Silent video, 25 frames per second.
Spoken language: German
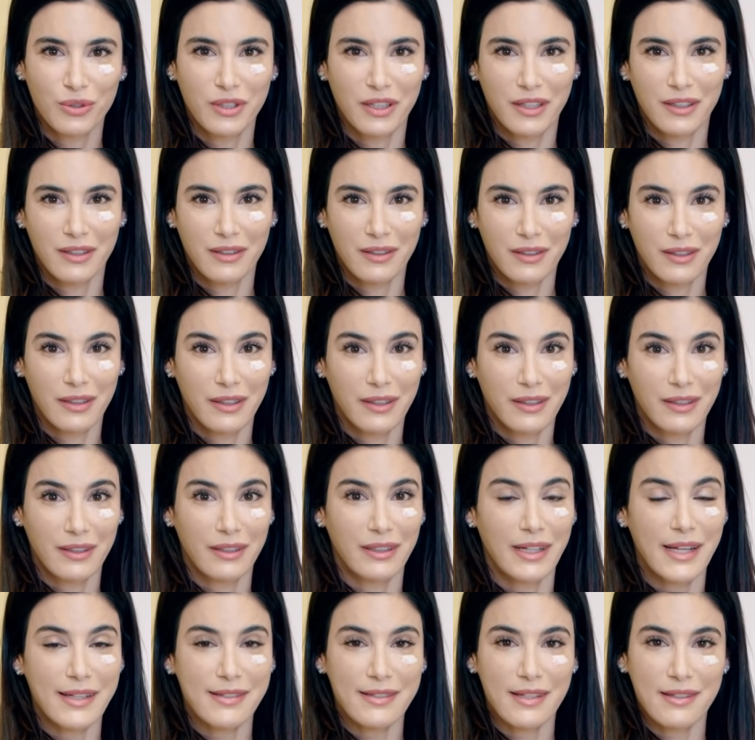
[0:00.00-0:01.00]
denn in
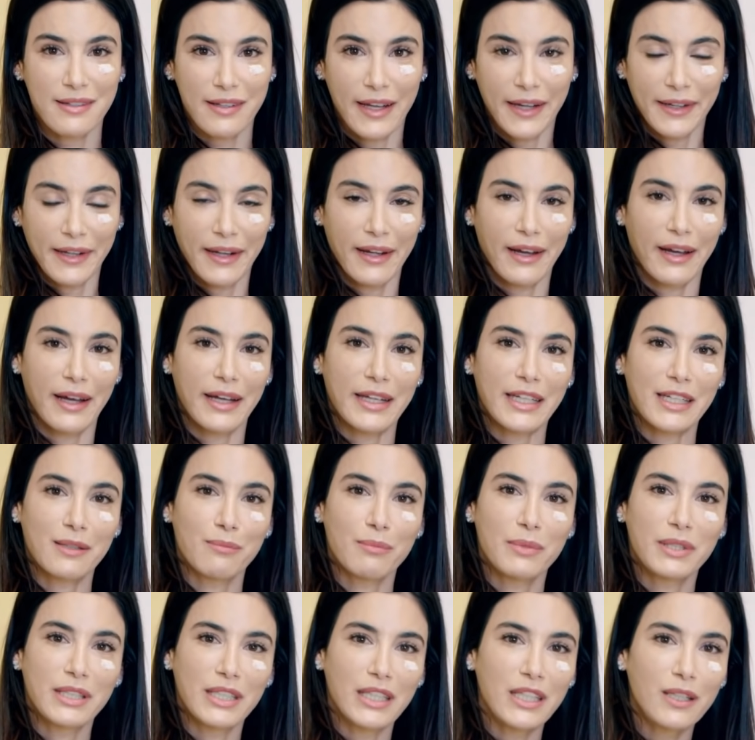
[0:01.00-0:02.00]
letzter Zeit
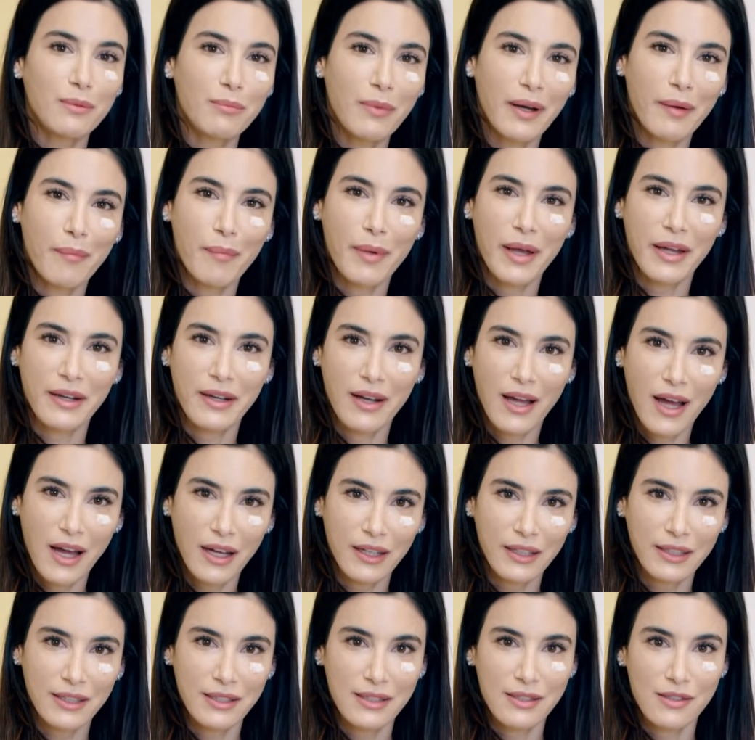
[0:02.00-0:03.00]
erreichen mich immer mehr
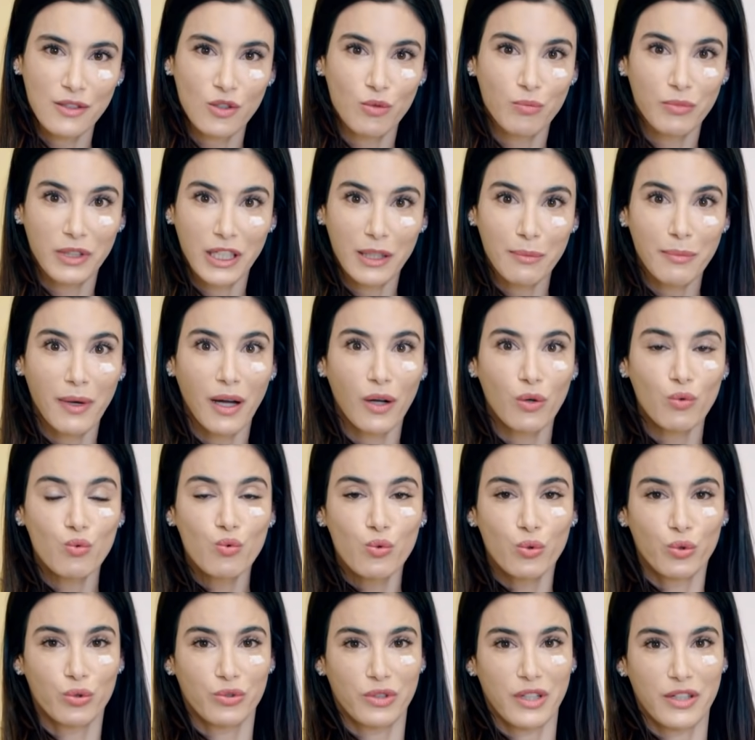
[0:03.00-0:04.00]
Nachrichten zum Thema
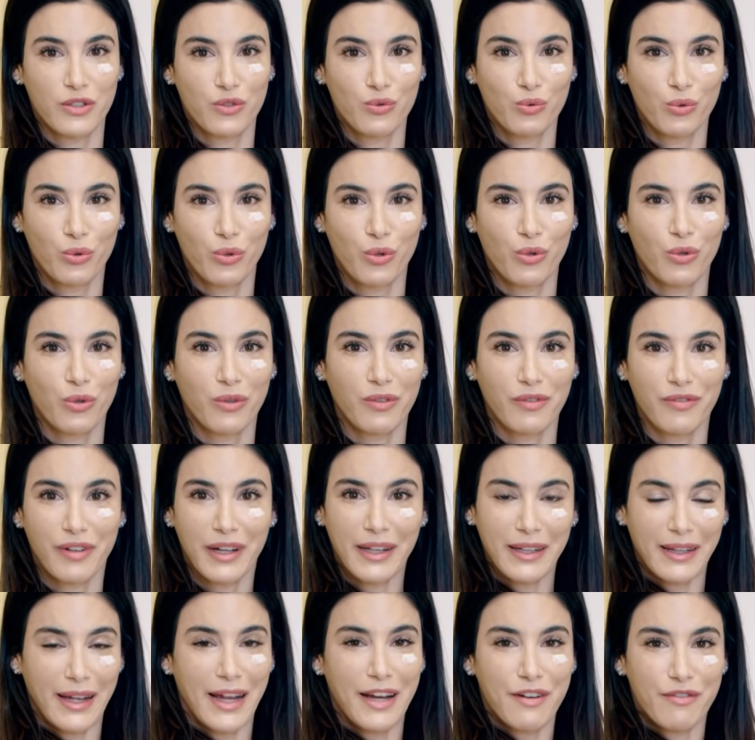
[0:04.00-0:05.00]
U-Untersuchungen,
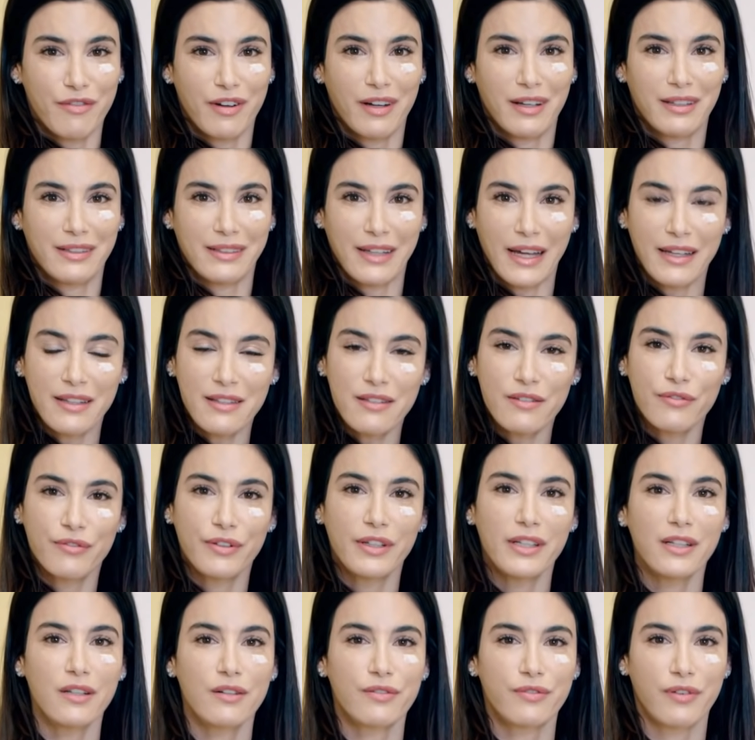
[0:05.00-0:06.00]
weil einfach ganz
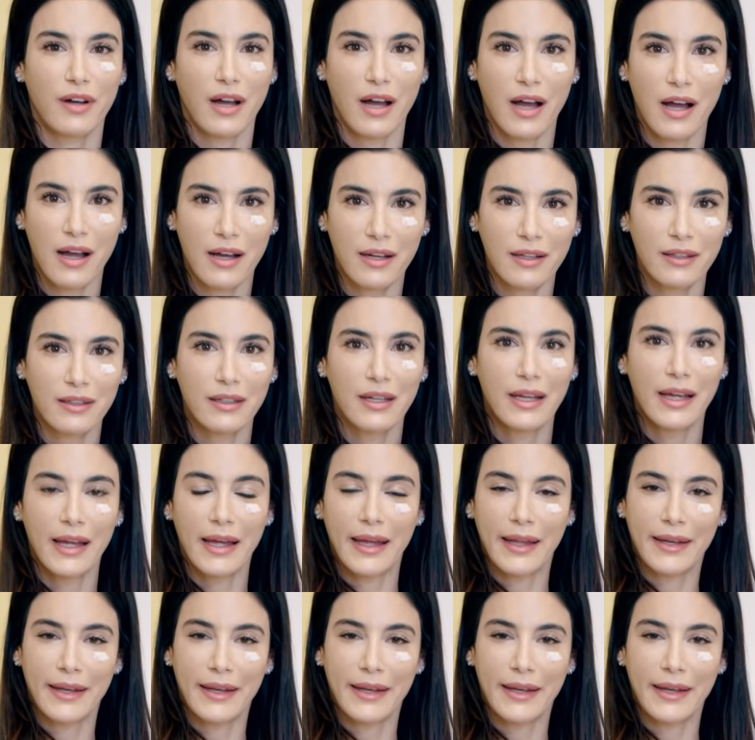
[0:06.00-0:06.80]
viele Fragen